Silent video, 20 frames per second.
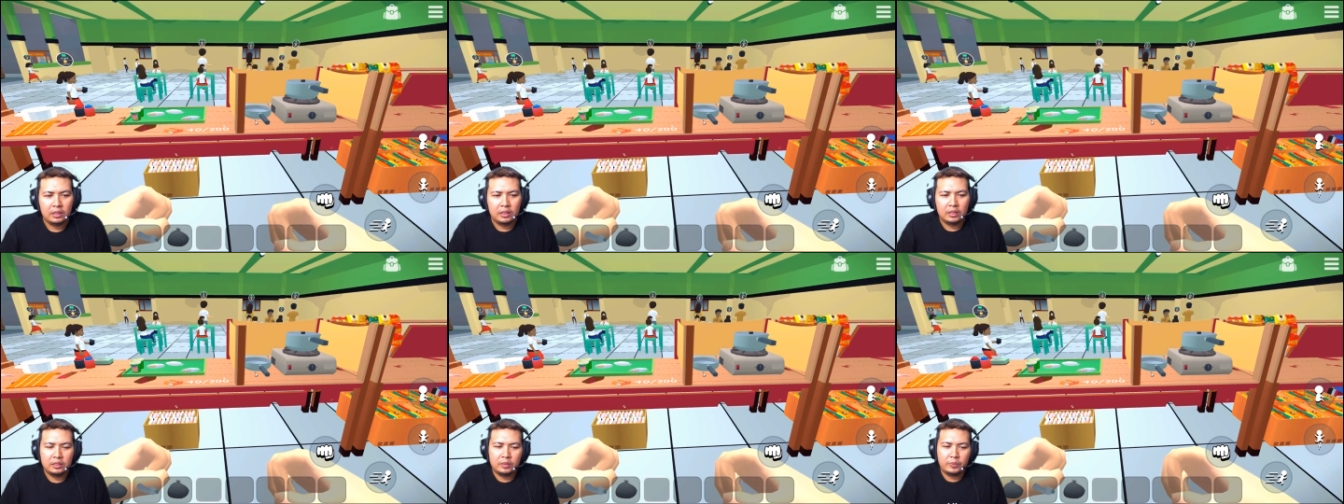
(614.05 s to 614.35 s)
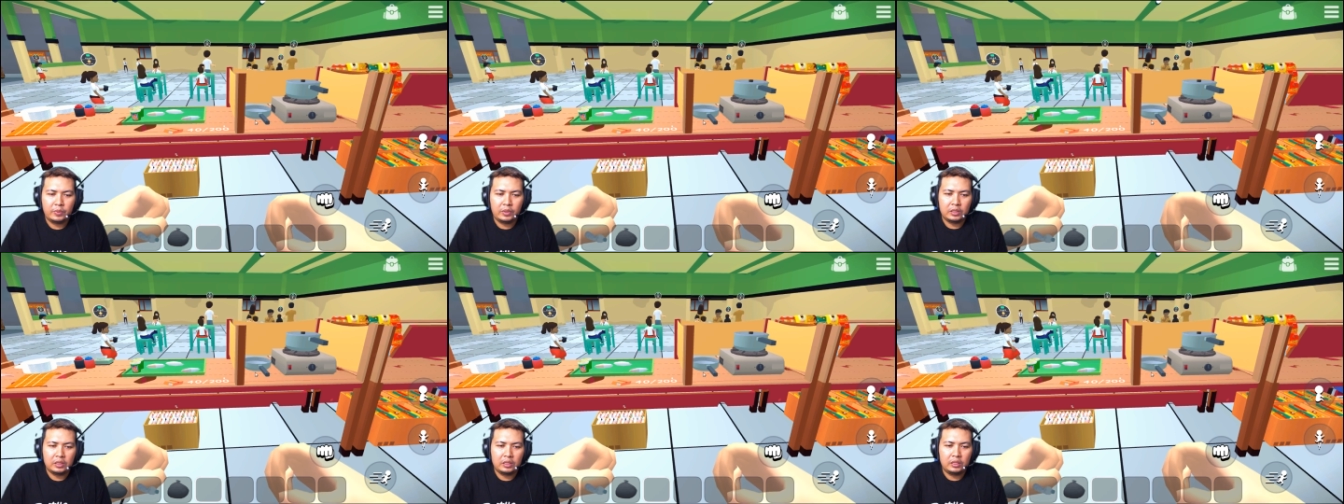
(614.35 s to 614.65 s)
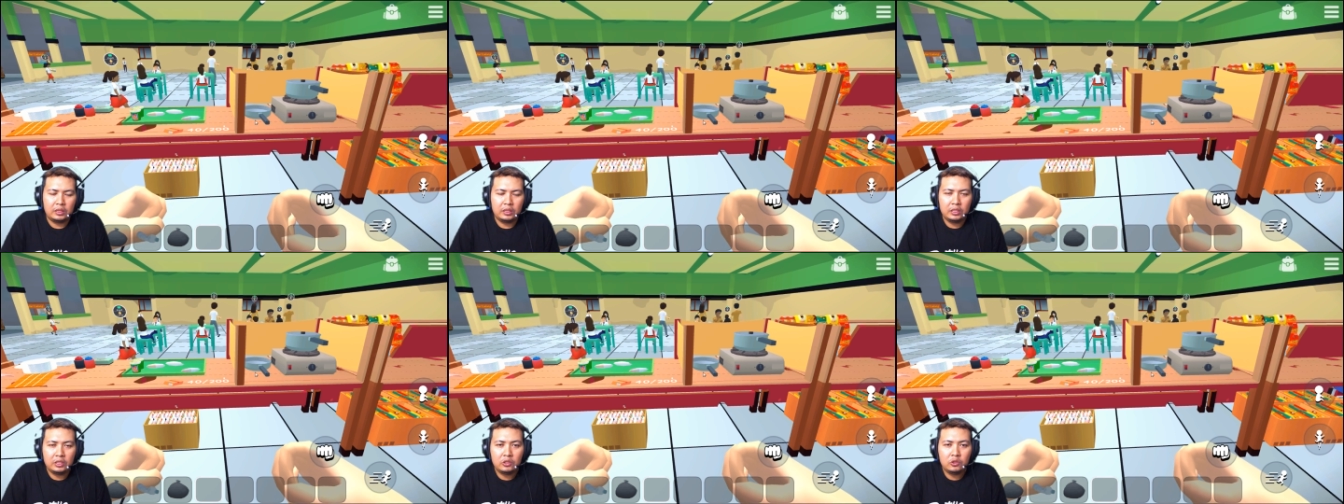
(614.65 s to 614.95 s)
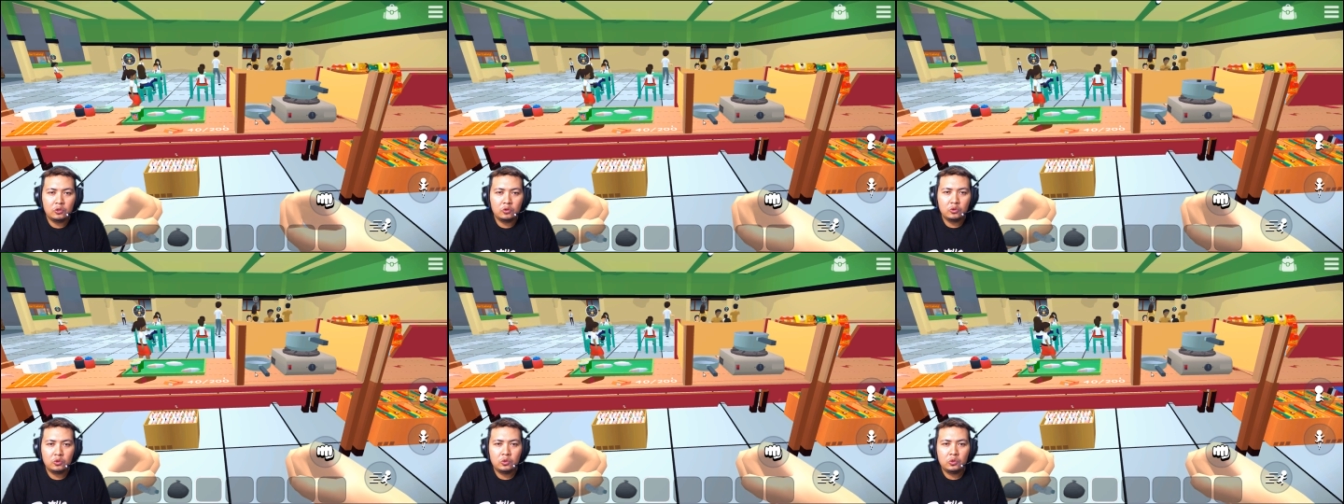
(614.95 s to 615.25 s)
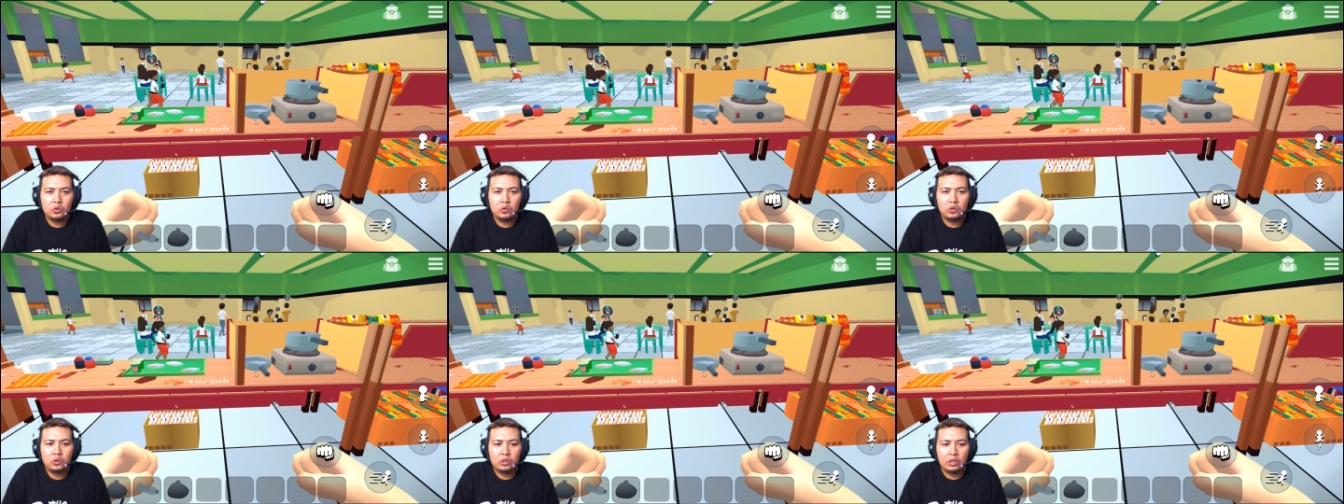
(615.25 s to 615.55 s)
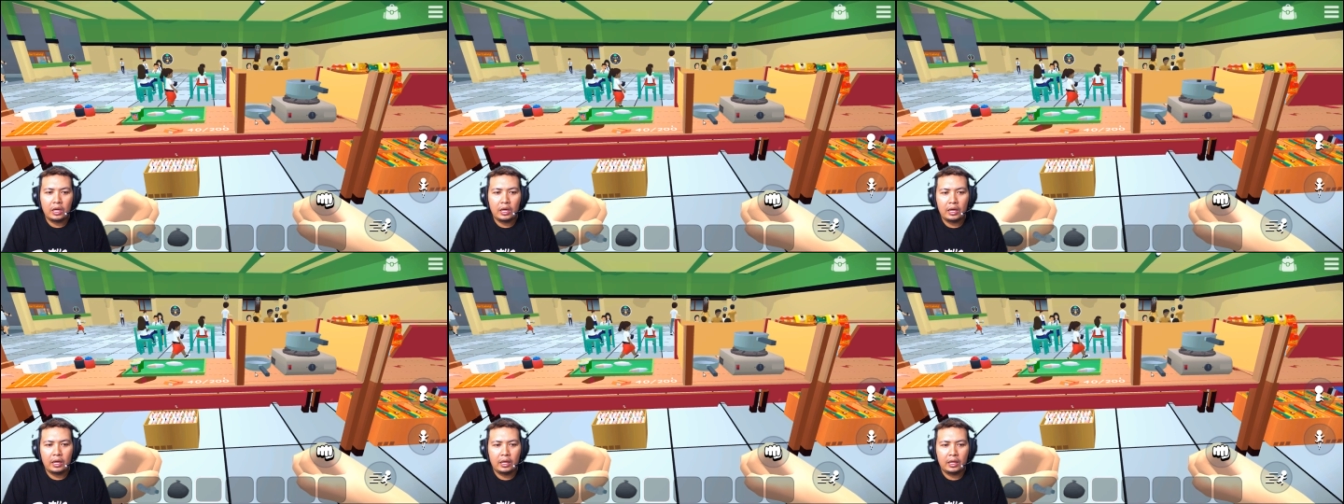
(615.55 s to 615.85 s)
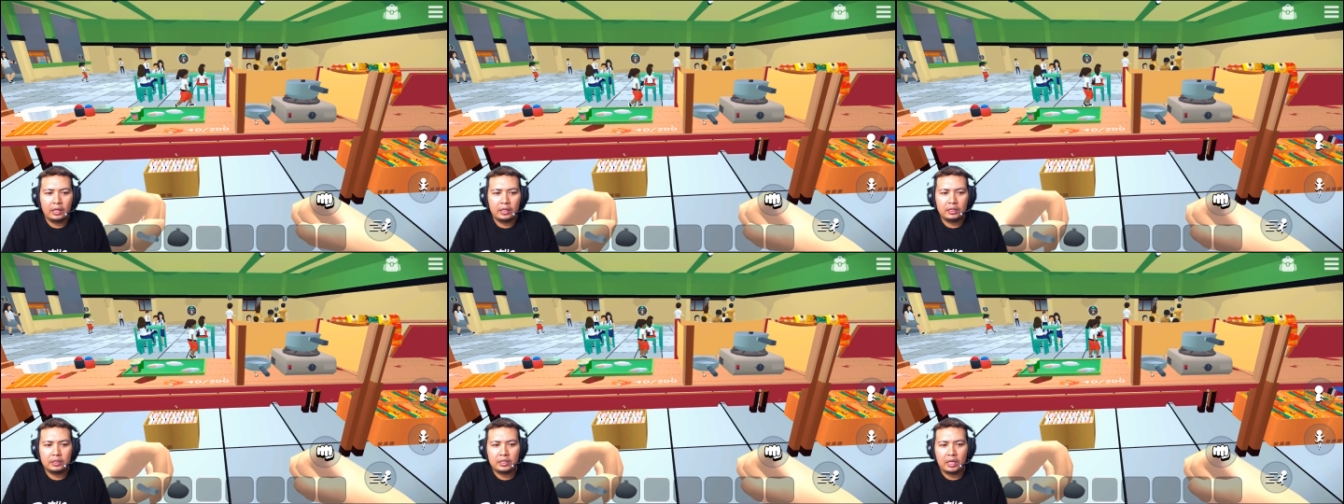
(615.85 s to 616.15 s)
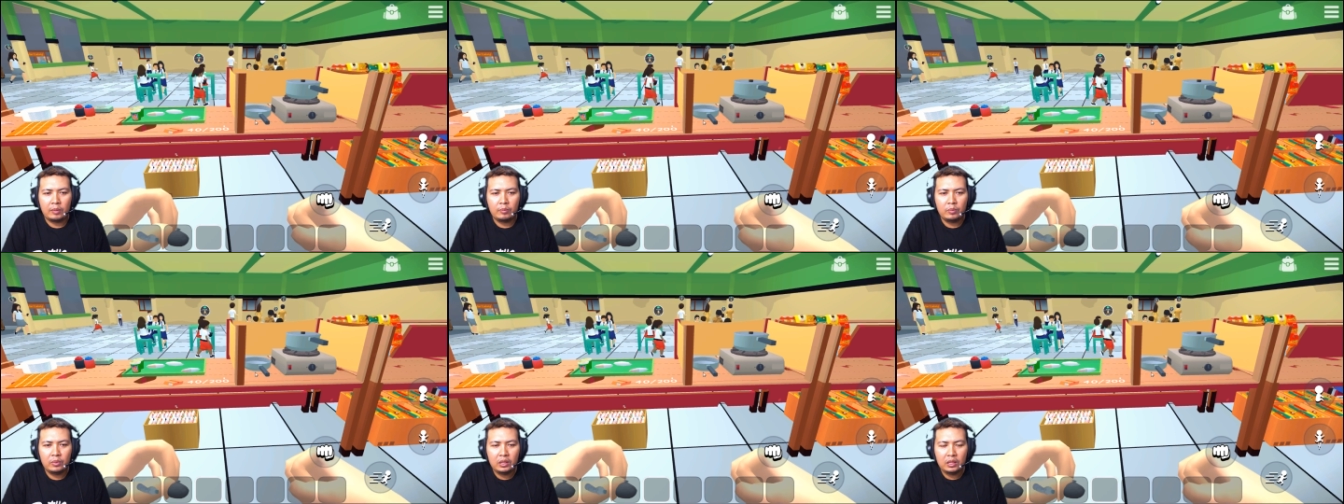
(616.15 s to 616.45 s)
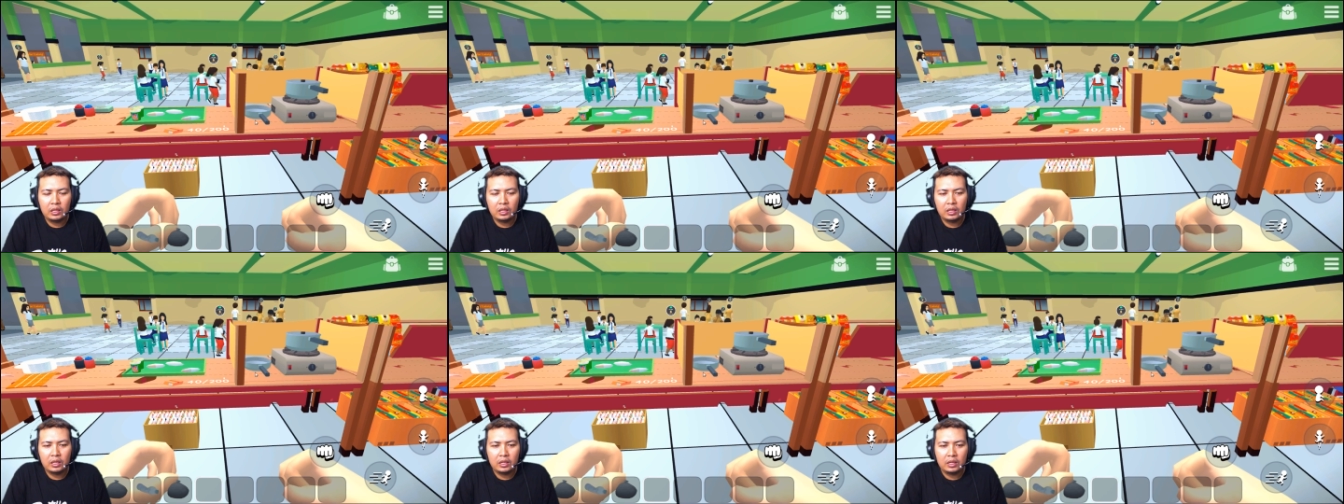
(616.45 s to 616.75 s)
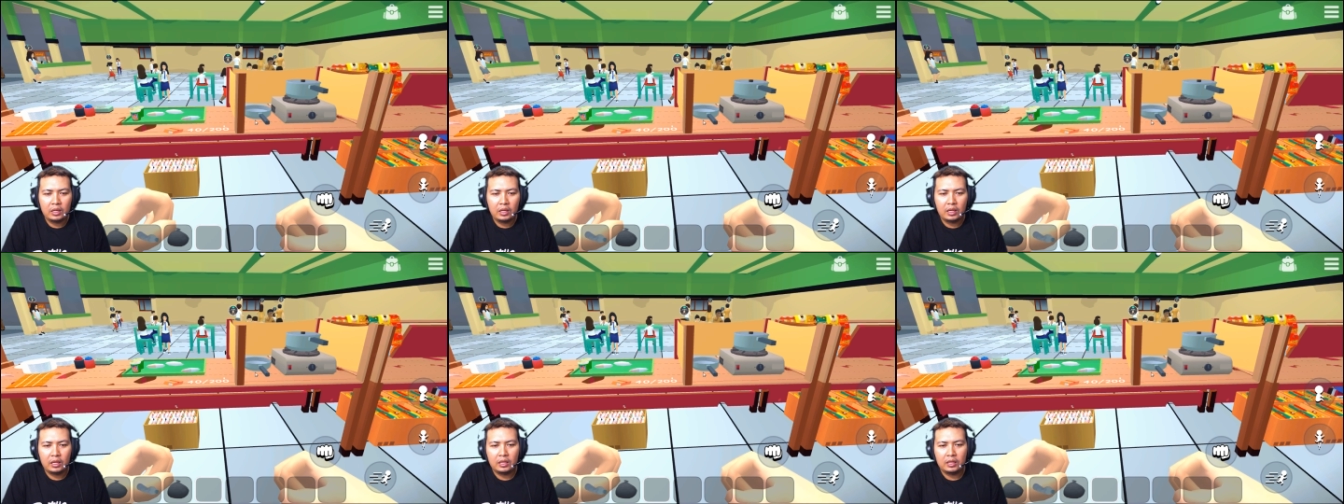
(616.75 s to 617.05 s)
Seperti tisu dan sambel